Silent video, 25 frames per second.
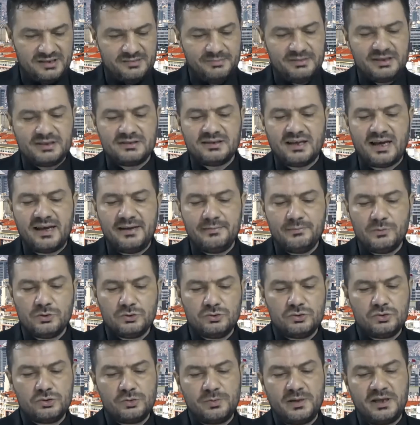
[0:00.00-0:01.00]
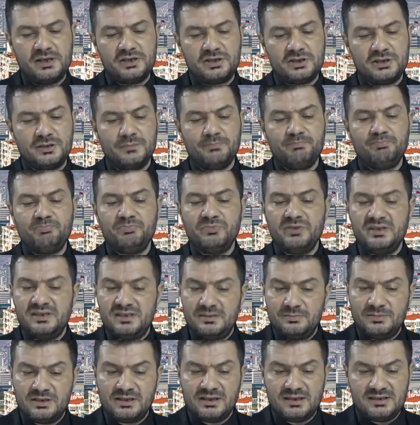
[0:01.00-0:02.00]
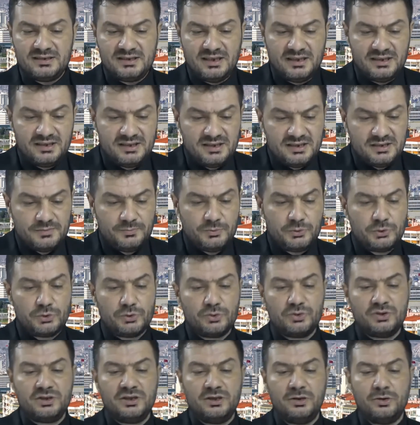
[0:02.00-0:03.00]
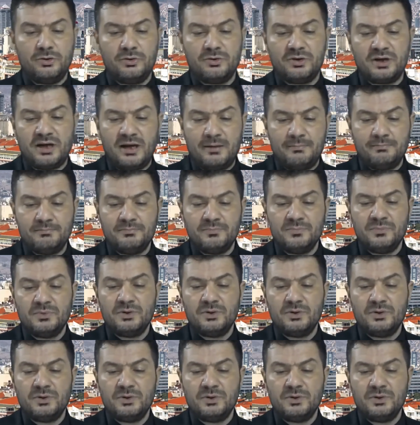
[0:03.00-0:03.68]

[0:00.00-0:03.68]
İzmir Time 35. İzmir'de 8,5 kilogram